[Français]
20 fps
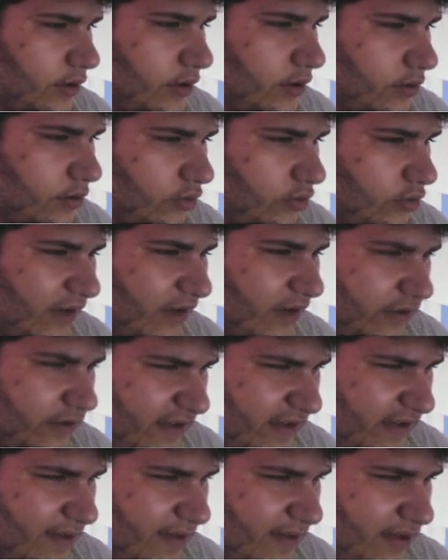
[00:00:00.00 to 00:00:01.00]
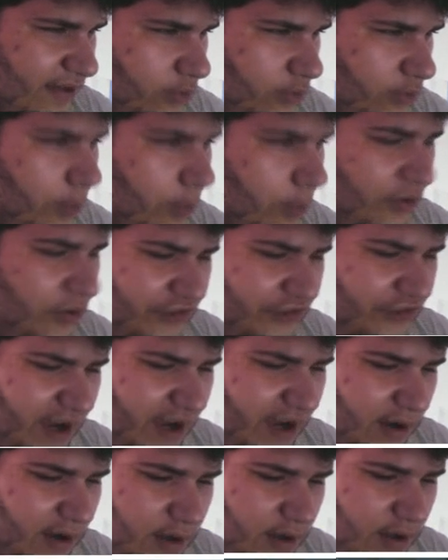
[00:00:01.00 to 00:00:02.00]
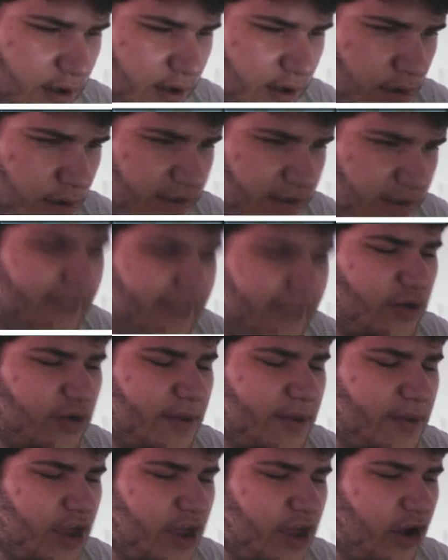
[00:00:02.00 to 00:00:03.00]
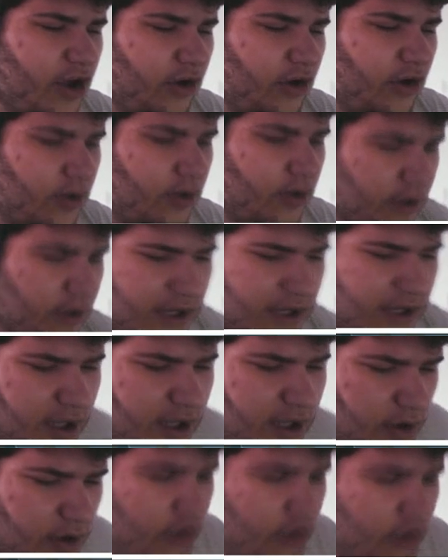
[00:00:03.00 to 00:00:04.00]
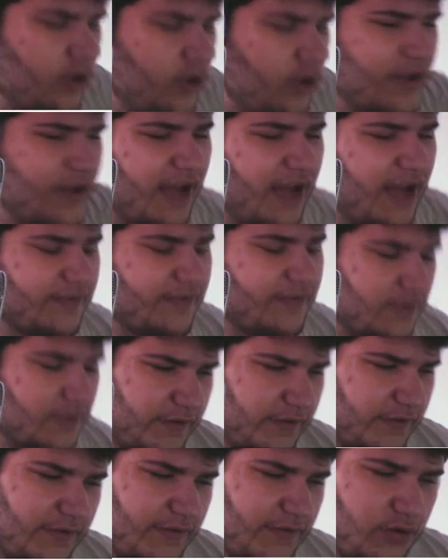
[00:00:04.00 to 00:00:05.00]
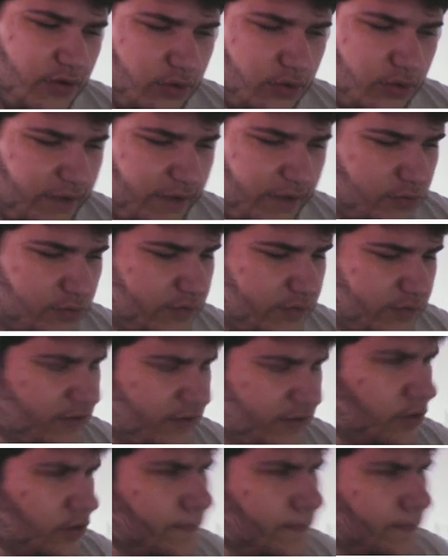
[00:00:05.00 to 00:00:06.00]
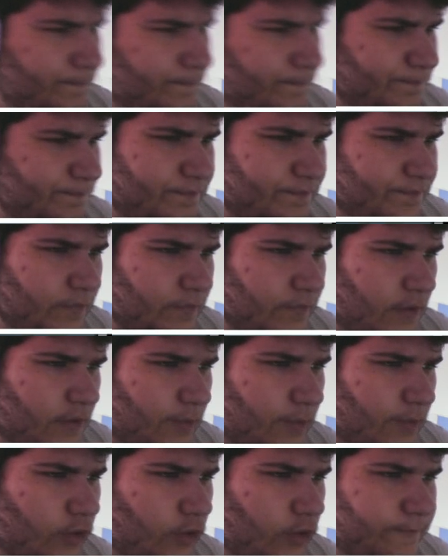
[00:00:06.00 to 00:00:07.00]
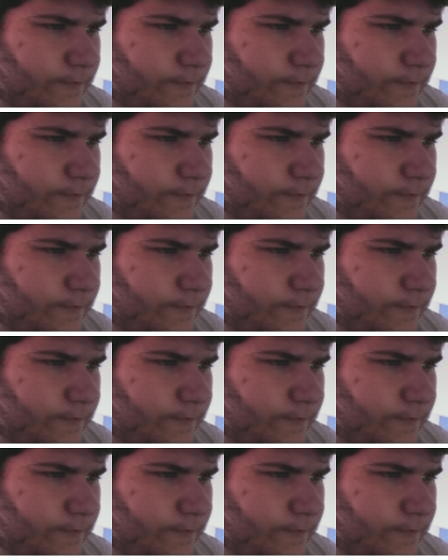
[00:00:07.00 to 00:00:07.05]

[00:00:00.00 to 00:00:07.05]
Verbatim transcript: On va réussir les mecs, on peut le faire. Qui sont les meilleurs Les All Cat Non, ça c'est dans High School Musical. Bon.